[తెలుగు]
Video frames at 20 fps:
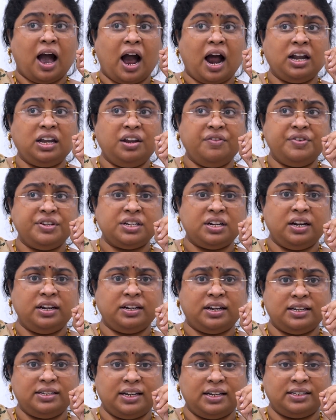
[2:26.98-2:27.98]
ఆర్టిఫిషియల్
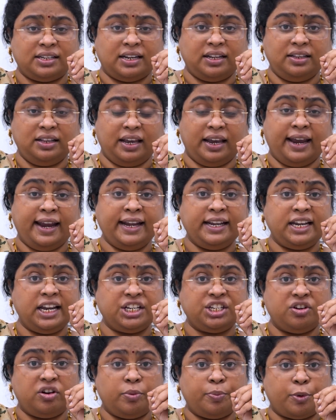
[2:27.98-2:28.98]
ఇంటెలిజెన్స్ అనేది
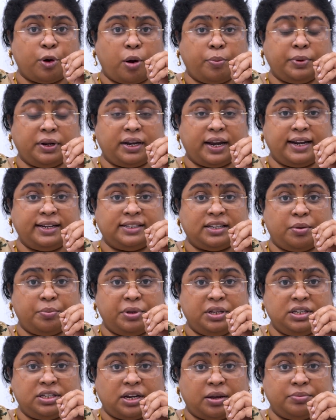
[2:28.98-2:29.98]
ఇంటలెక్చువల్ ప్రాపర్టీ రైట్స్
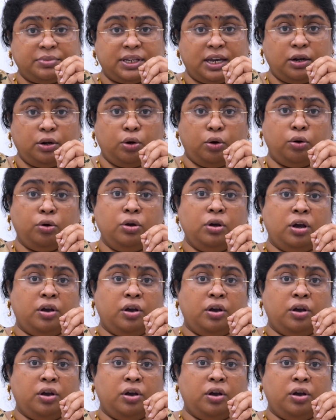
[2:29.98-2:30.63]
సంబంధించిన అంశాల్లో